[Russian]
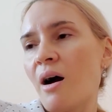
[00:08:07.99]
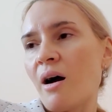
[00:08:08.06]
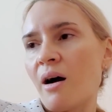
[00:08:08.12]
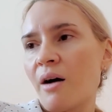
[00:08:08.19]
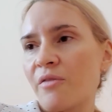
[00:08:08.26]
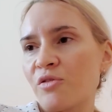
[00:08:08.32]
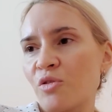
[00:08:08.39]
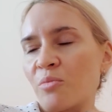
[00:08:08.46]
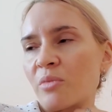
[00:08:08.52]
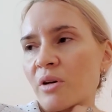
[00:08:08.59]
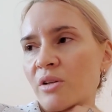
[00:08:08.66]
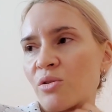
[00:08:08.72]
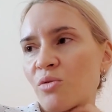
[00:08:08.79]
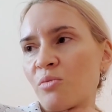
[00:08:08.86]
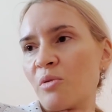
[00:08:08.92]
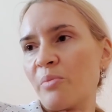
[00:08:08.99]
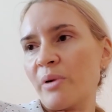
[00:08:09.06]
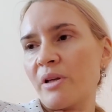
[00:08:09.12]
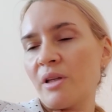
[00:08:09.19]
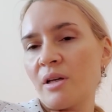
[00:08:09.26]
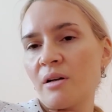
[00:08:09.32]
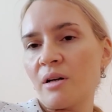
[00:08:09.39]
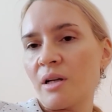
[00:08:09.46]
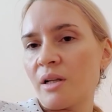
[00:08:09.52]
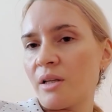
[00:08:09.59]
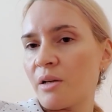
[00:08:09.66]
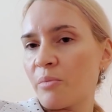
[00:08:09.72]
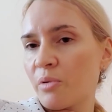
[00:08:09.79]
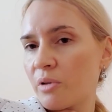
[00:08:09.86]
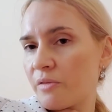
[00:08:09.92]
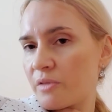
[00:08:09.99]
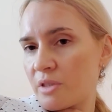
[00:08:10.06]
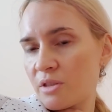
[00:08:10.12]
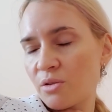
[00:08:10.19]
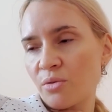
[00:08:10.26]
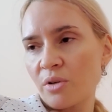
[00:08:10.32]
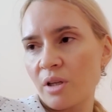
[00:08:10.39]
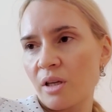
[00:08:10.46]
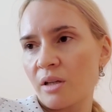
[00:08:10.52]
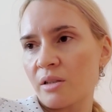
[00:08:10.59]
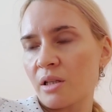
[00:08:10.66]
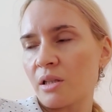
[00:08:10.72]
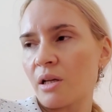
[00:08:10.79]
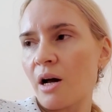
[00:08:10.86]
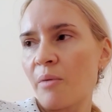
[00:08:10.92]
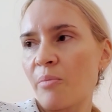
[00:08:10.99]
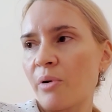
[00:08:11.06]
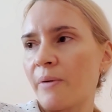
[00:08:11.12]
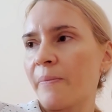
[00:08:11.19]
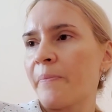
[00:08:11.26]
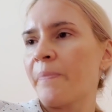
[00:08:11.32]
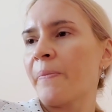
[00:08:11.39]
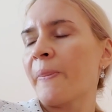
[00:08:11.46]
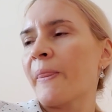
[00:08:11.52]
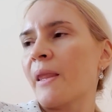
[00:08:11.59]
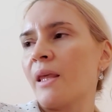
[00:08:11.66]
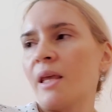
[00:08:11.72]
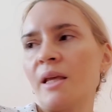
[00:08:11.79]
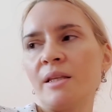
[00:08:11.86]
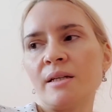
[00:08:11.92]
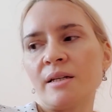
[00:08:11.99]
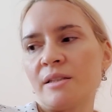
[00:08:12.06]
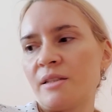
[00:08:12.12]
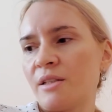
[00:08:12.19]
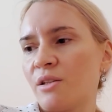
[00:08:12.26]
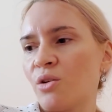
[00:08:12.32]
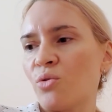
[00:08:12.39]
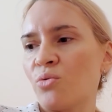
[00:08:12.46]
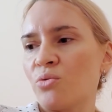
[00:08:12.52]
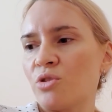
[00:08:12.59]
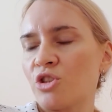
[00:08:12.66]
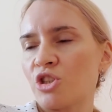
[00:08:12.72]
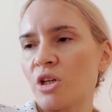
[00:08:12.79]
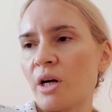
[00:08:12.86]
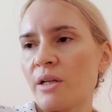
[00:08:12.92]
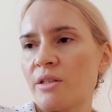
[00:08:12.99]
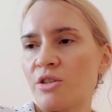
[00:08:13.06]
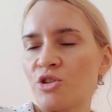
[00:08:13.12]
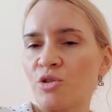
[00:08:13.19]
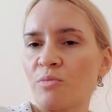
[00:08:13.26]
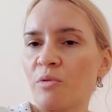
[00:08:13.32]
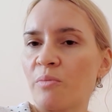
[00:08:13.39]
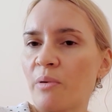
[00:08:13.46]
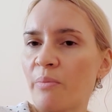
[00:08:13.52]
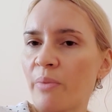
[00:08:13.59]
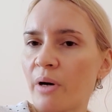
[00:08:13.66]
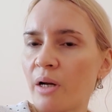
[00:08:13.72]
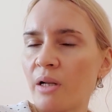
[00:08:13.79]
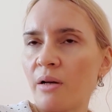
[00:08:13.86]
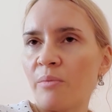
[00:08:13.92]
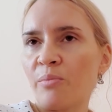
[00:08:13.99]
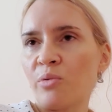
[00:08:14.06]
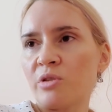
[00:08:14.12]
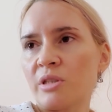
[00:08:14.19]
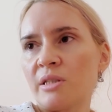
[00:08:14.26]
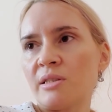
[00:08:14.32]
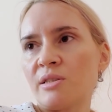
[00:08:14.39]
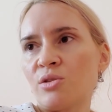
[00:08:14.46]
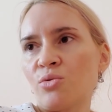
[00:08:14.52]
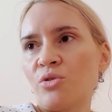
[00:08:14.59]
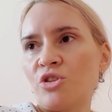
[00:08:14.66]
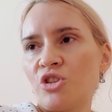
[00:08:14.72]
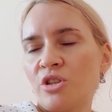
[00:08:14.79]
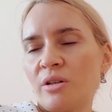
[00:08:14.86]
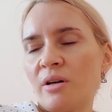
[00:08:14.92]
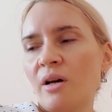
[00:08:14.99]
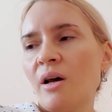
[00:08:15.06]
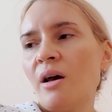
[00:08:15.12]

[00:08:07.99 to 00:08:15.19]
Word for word: А в том году мы поехали, я была в восторге от Анапы, я не хотела уезжать. Еще мы попали после Сочи